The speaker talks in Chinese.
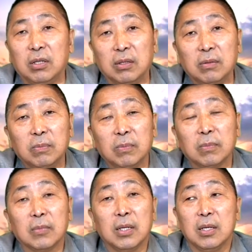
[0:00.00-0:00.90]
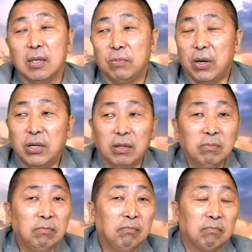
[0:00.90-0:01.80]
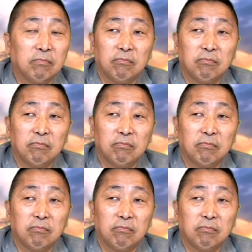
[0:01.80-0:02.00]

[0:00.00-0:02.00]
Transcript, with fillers: 力的。本人